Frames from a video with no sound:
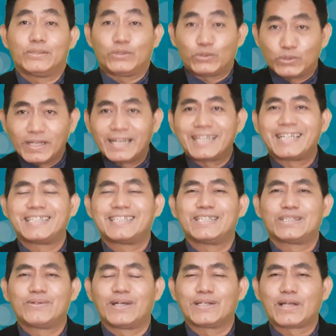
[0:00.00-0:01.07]
Saudara
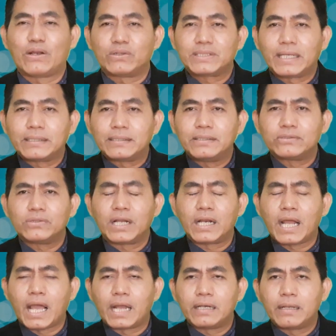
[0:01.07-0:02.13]
dikasih Tuhan, kalau saat ini
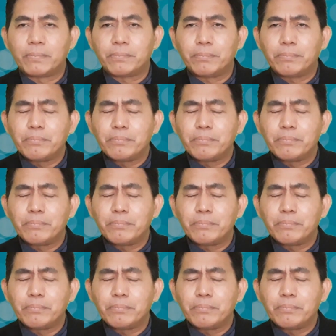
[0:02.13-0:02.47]
saudara ada